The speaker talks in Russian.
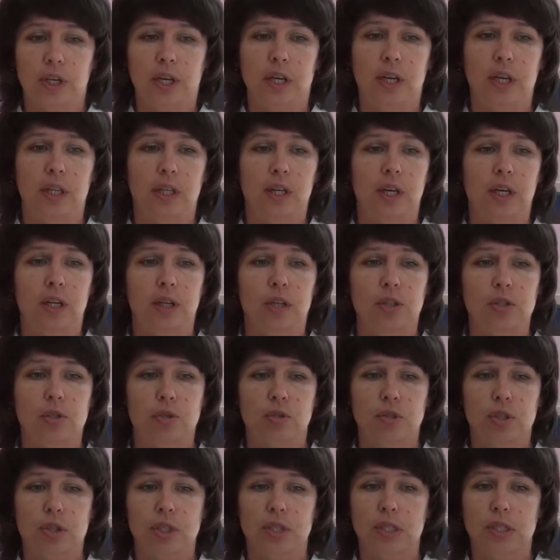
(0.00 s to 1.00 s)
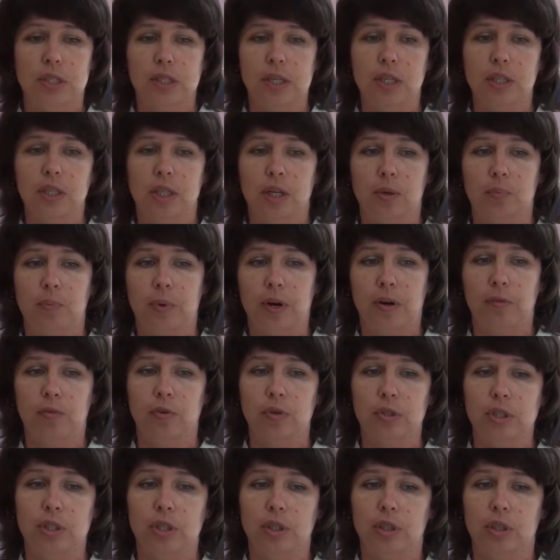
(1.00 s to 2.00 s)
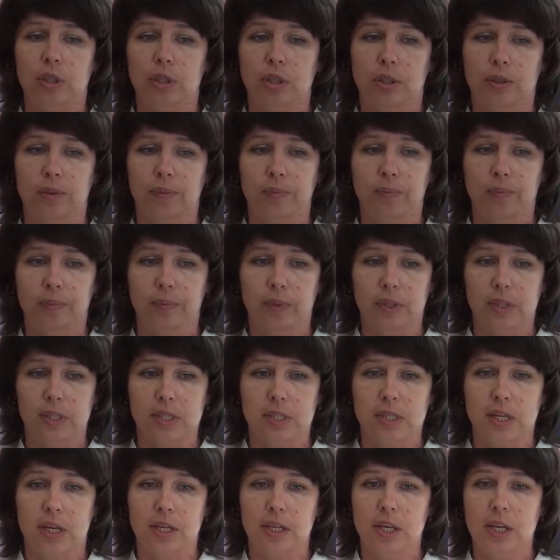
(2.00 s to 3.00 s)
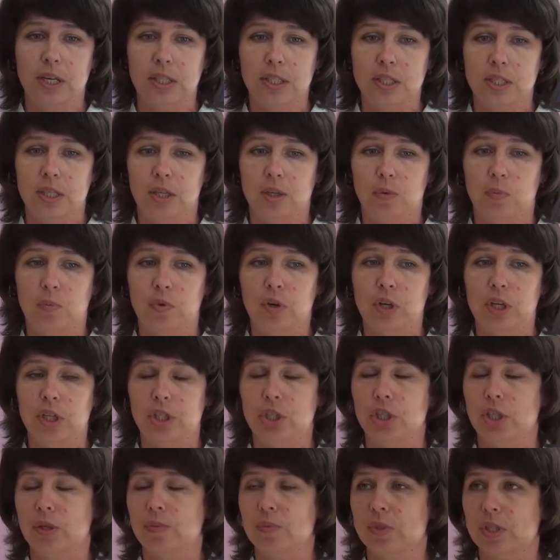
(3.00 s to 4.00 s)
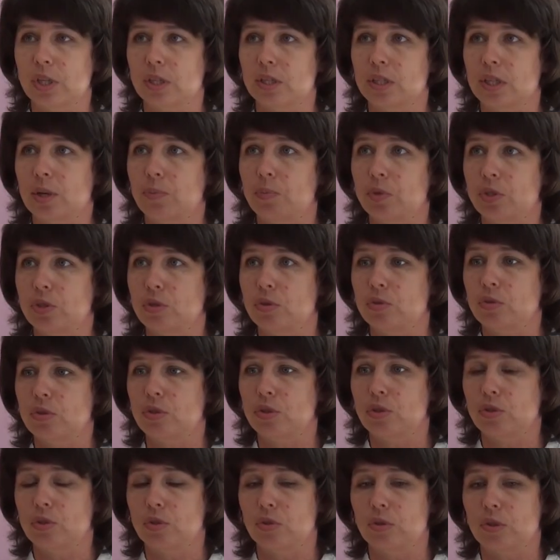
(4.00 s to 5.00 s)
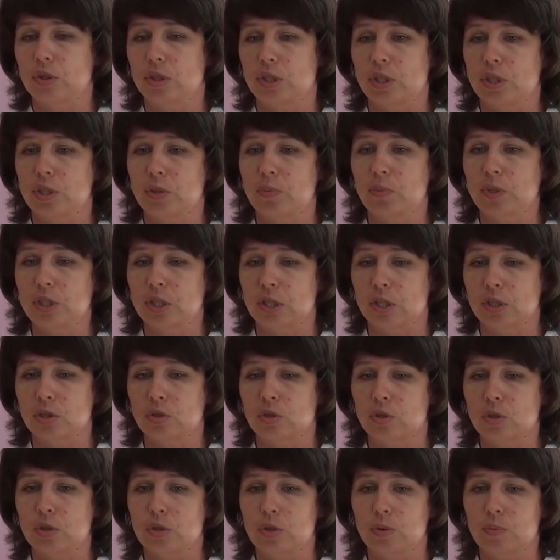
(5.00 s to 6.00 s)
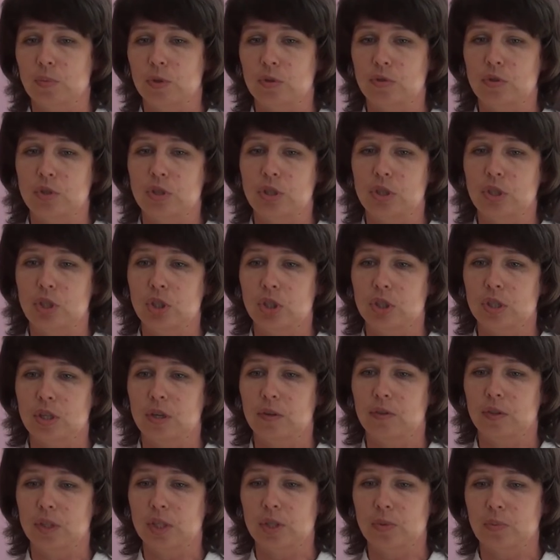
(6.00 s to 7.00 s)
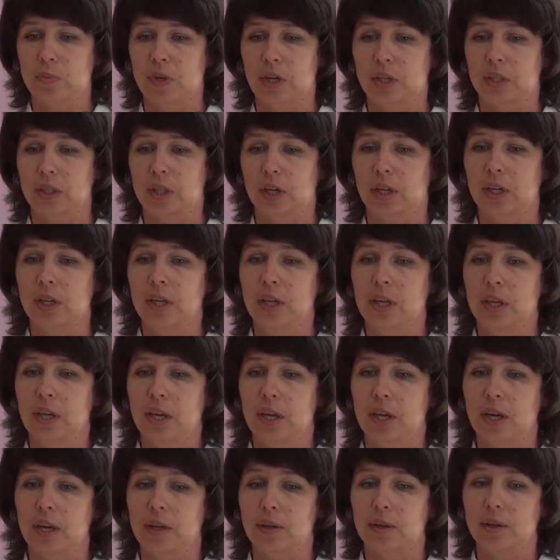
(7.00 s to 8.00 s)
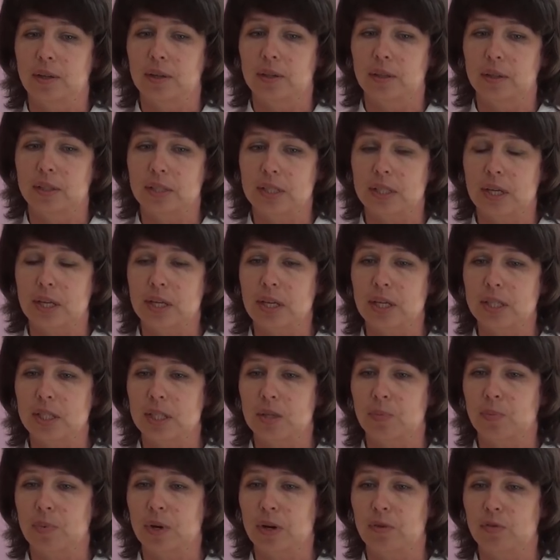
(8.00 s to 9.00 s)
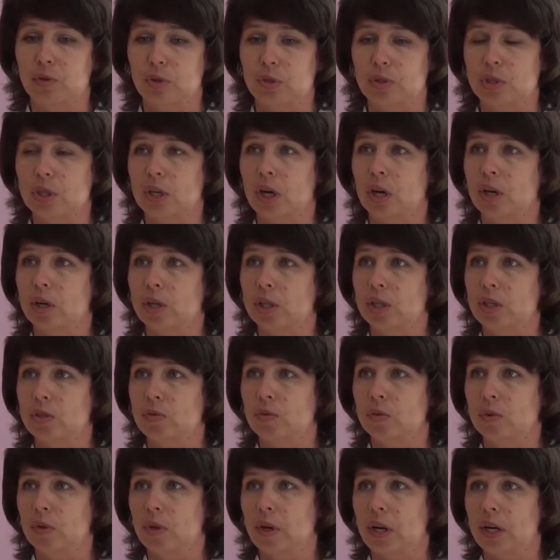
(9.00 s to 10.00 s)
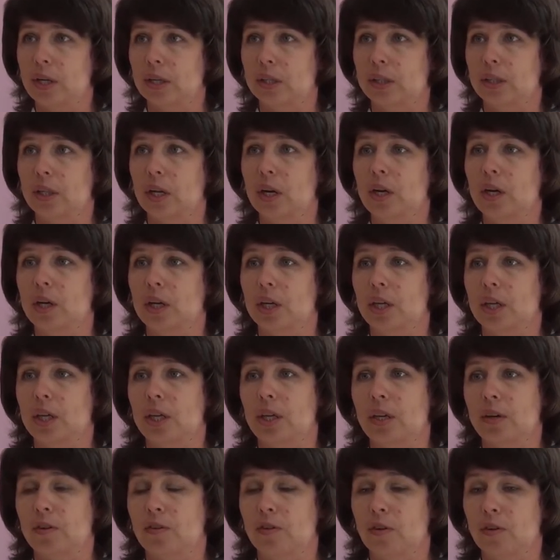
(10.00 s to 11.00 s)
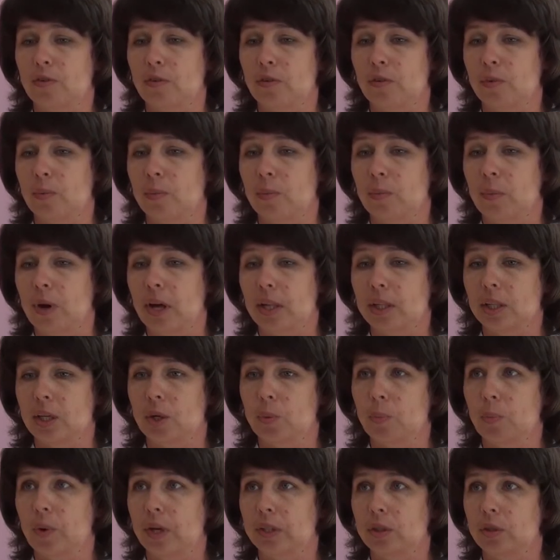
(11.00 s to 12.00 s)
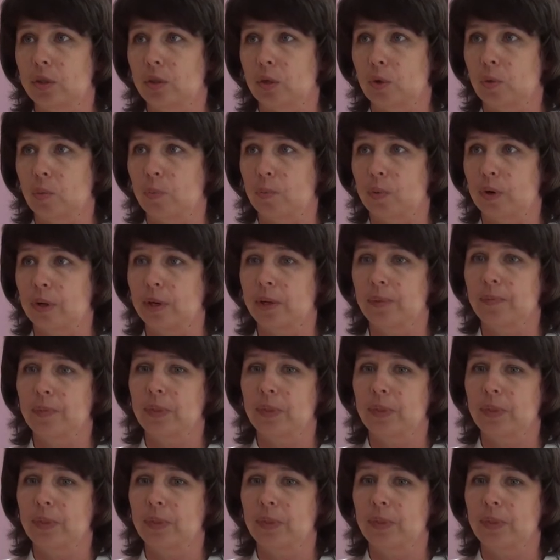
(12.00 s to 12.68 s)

региональный ресурсный центр проводит э, занятия более чем со 150 детьми с расстройствами аутистического спектра э, занятия проводятся как индивидуально, так и в малых подгруппах.